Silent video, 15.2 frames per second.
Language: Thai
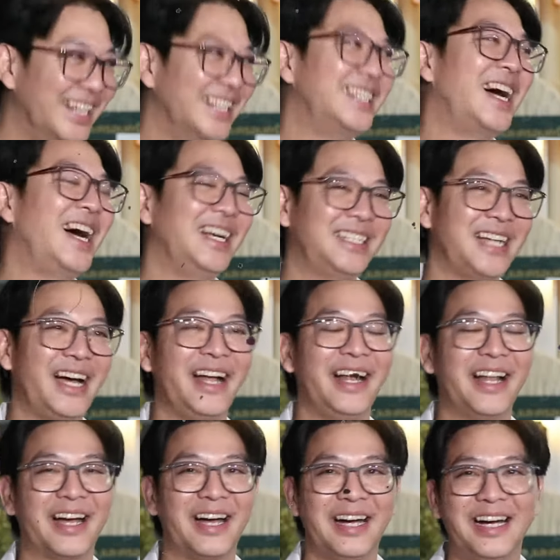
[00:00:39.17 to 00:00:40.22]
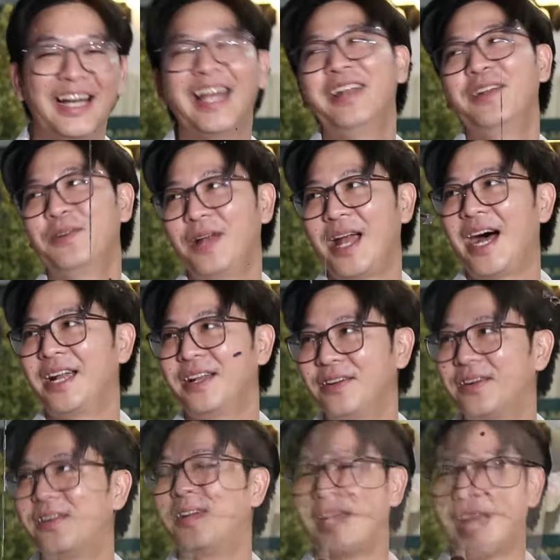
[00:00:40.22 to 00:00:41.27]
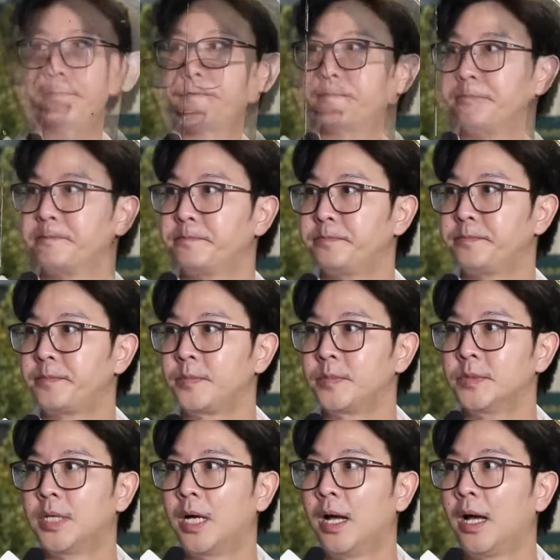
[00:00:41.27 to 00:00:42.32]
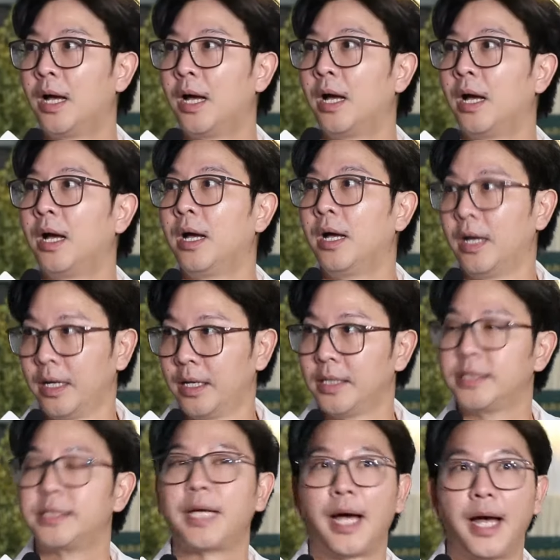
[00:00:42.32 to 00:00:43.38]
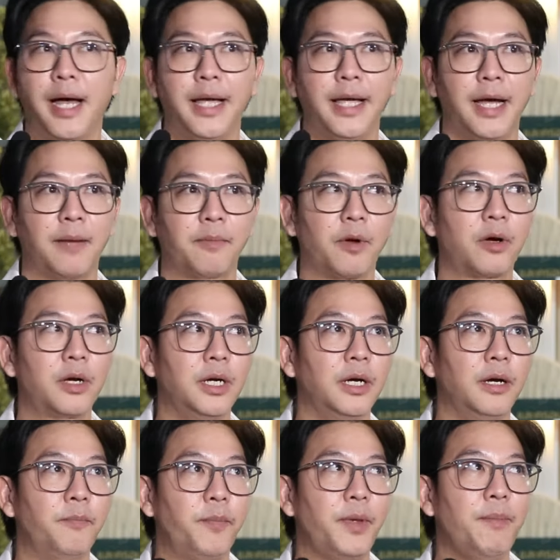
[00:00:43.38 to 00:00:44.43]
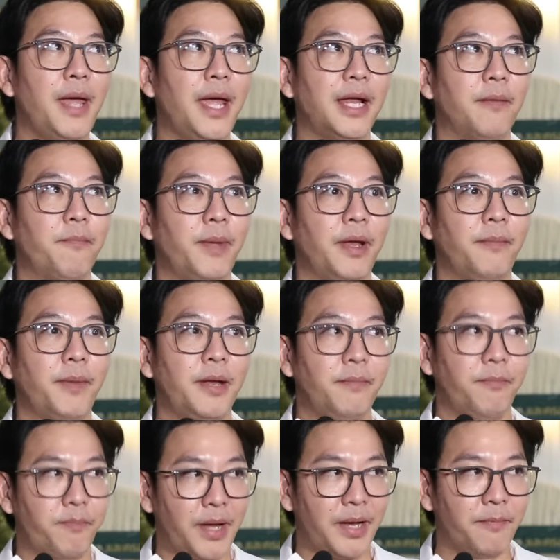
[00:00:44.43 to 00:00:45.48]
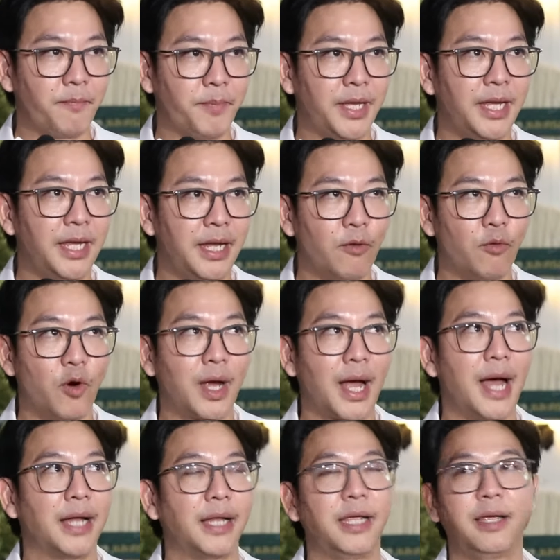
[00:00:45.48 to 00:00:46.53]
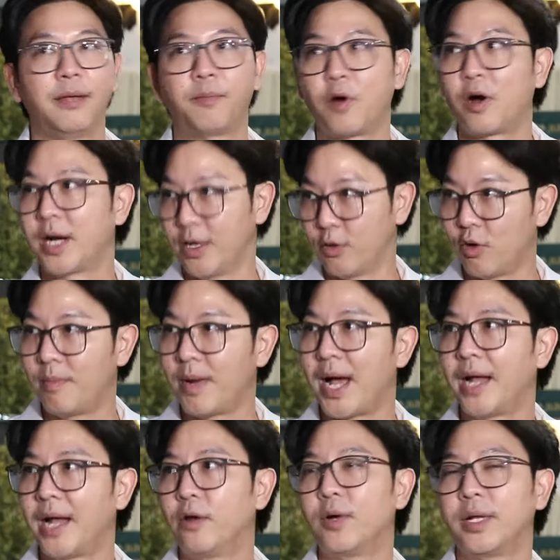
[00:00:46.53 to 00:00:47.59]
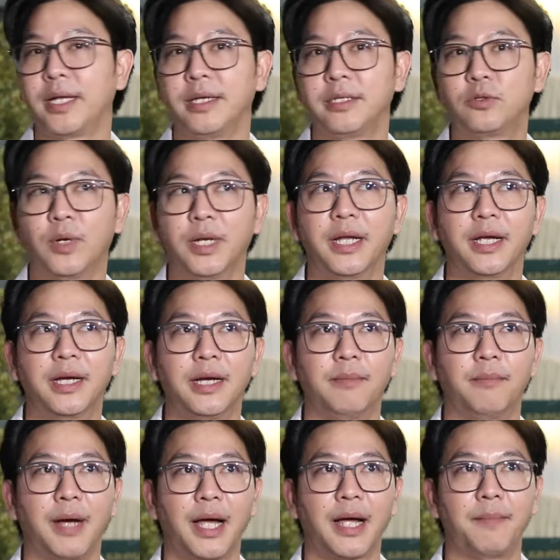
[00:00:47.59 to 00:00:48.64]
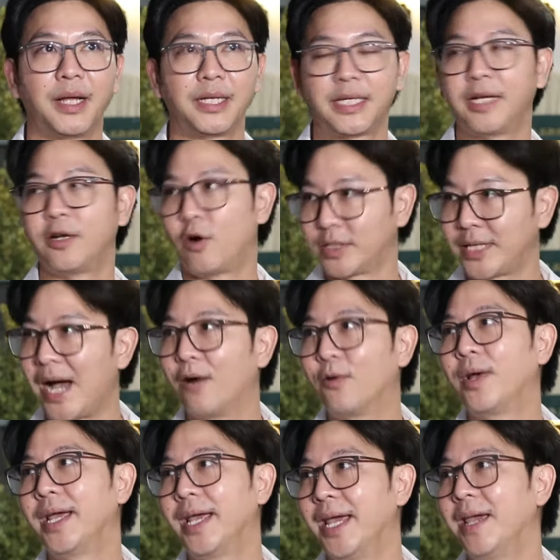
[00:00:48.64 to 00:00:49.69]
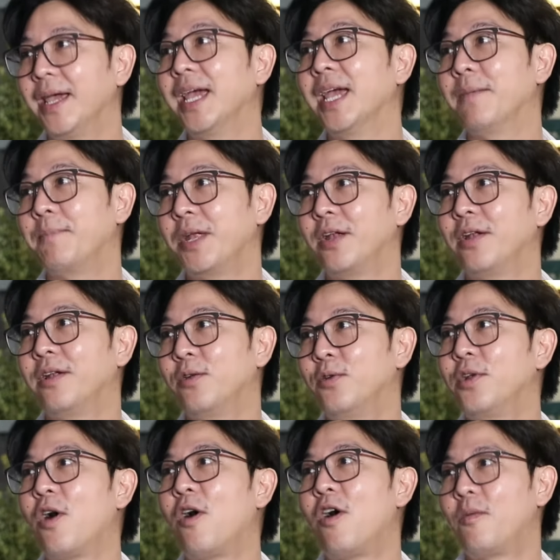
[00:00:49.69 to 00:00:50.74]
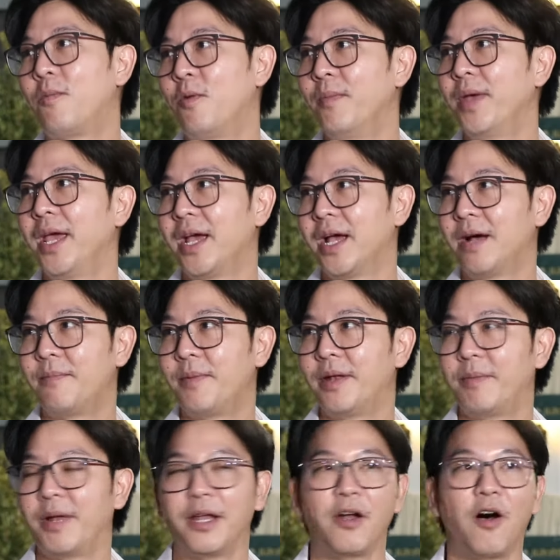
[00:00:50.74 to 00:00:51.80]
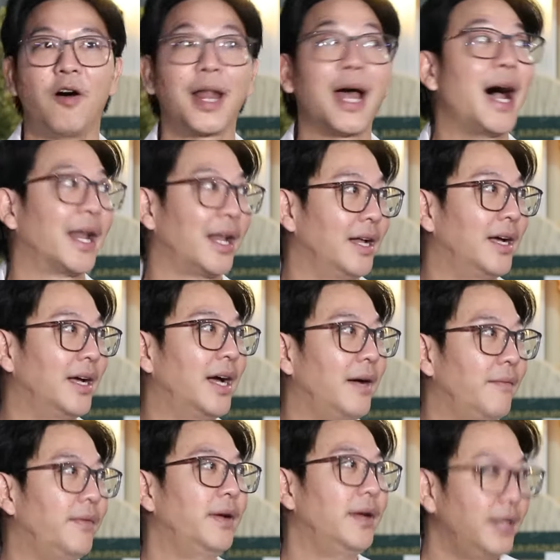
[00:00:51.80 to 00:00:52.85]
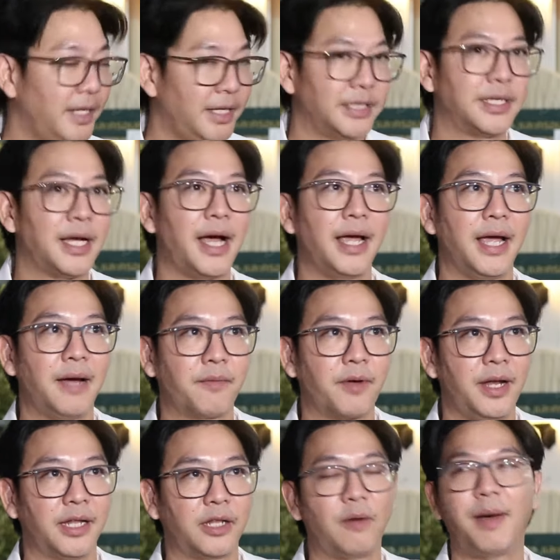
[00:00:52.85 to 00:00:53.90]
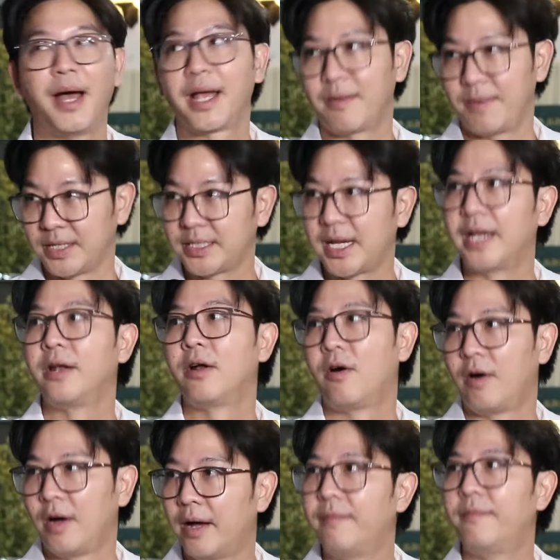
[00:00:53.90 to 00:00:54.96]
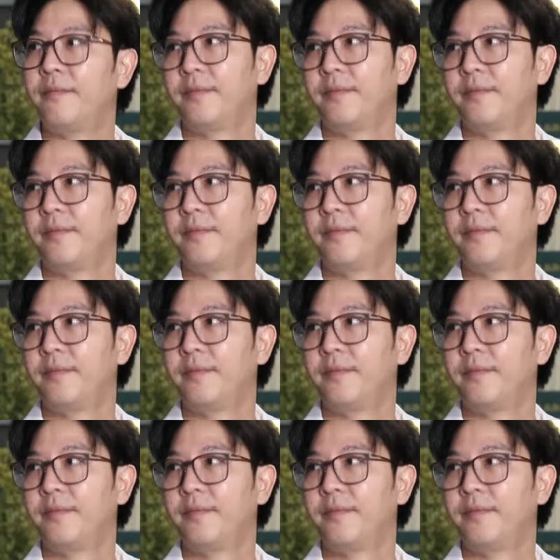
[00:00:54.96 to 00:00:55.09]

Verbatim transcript: ใช่ใช่แล้วก็เออเอ็นดูหลานทุกคนน่ารักครับมาร่วมแสดงความอะไรกับพี่เมฆใช่ครับก็คือพี่เมฆเนี่ยเป็นเป็นเป็นพี่ในวงการที่ก็เคยร่วมงานด้วย แต่อีกส่วนหนึ่งคือมาให้กำลังใจน้องสาวด้วยเอเอเป็นรุ่นน้องผมเองครับเป็นเป็นน้องรหัสเลยครับใช่ครับก็เลยต้องมาให้กำลังใจน้องครับ